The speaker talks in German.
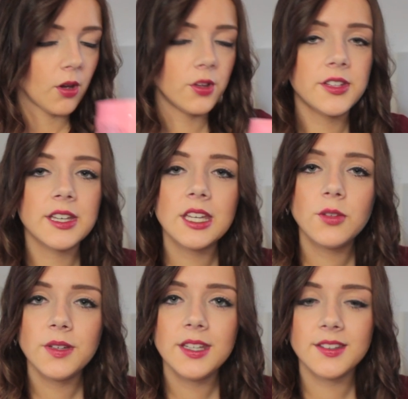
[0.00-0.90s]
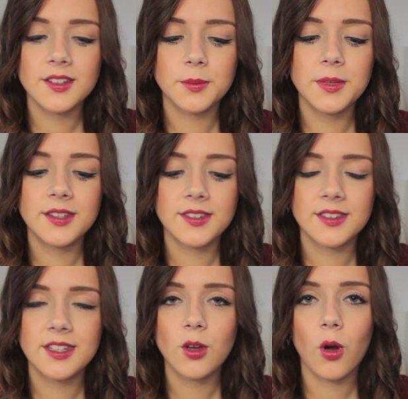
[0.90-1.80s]
und sie riecht wie dieses
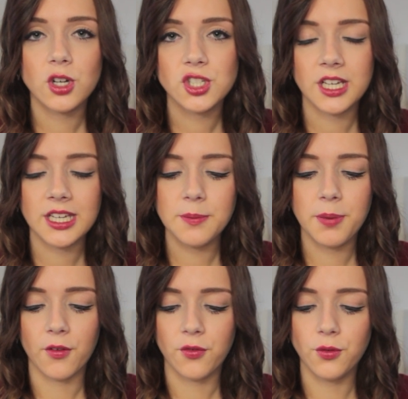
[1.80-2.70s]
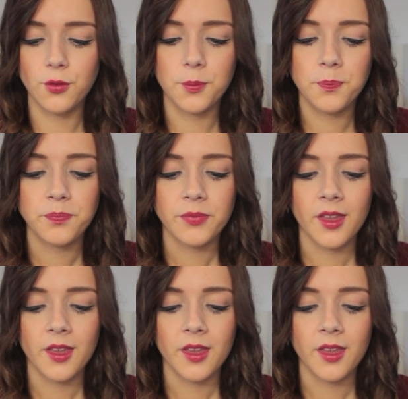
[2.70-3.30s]
Miss Dior Cherie Parfüm.